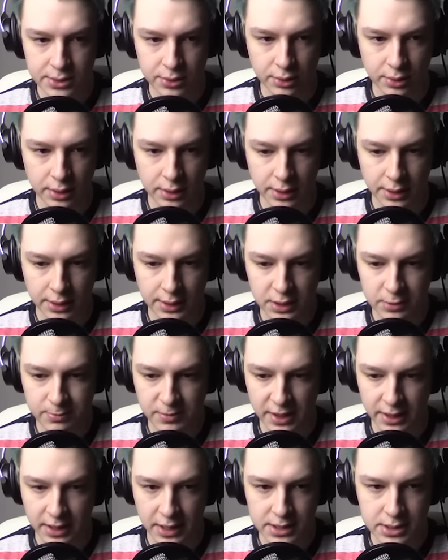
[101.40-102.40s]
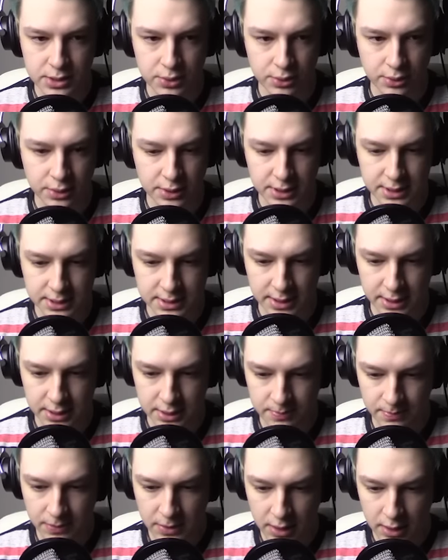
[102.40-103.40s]
Also äh, nicht mehr ganz so
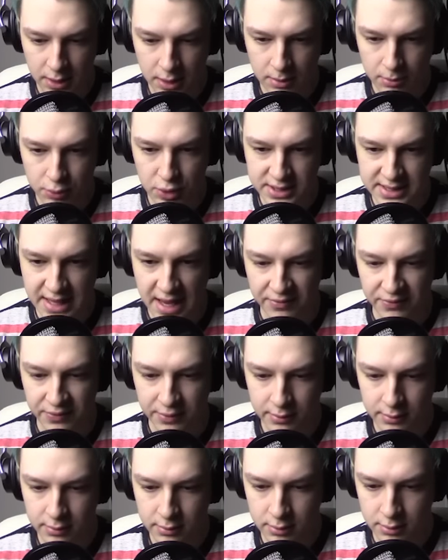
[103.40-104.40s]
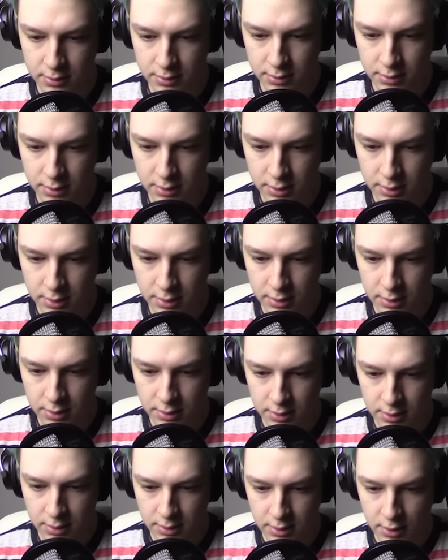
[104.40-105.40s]
interessant. Press F. Michelle,
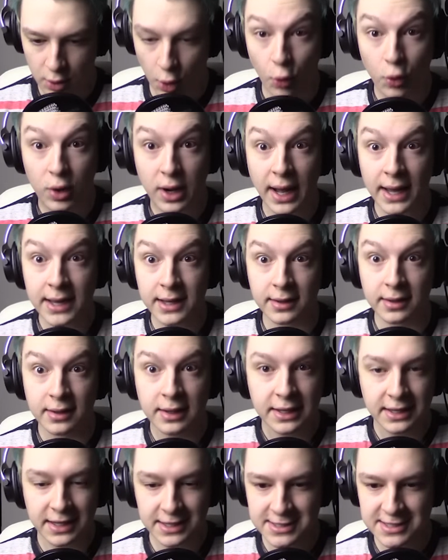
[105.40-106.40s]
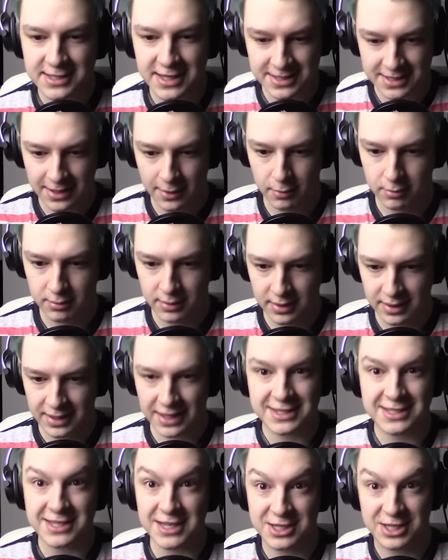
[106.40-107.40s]
Oh, geil. Jetzt Michelle! Ist das,
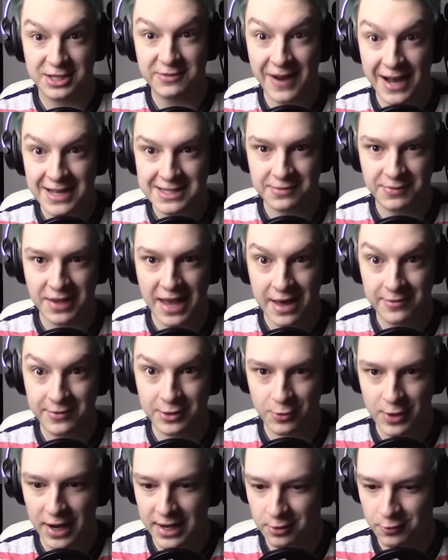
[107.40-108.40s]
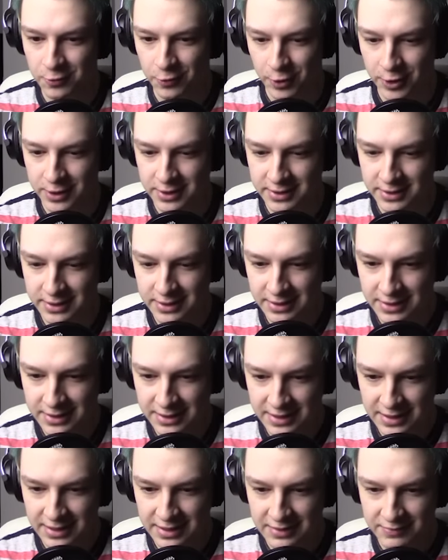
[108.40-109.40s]
jetzt ist das quasi wie Heavy Rain, Freunde.
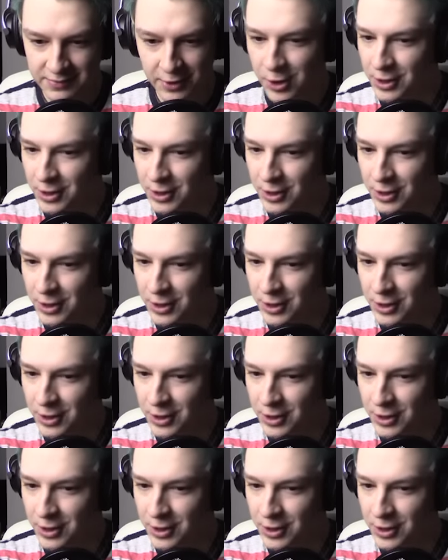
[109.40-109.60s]
Michelle!